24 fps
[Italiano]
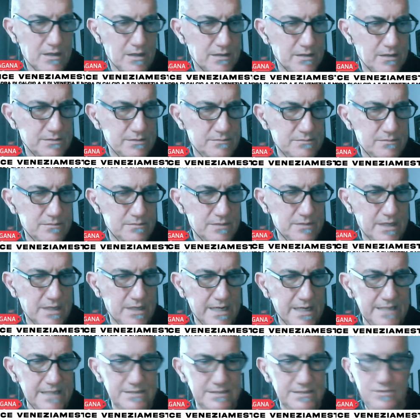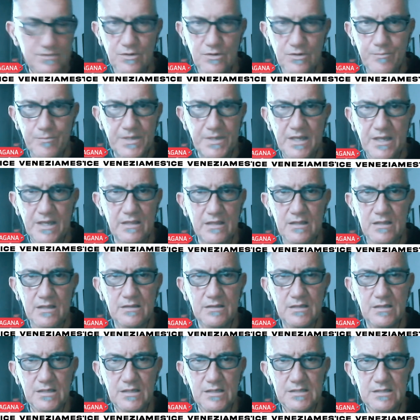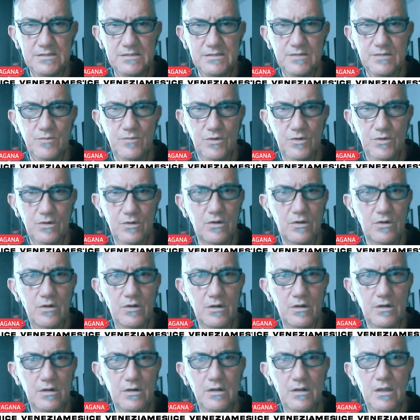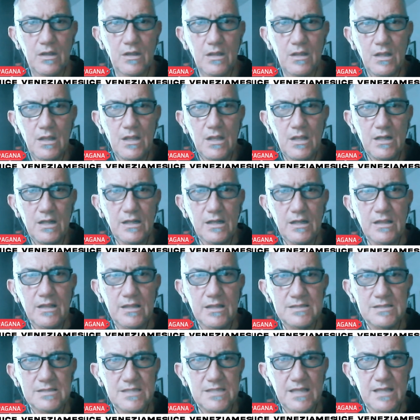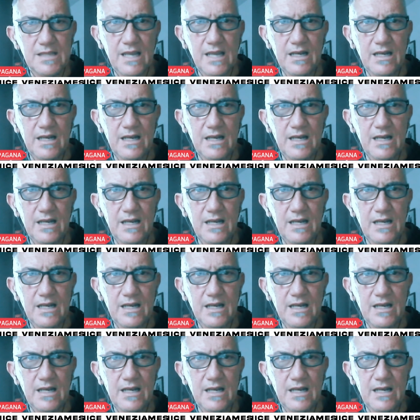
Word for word: I ragazzi si sono impegnati tantissimo, l'intensità in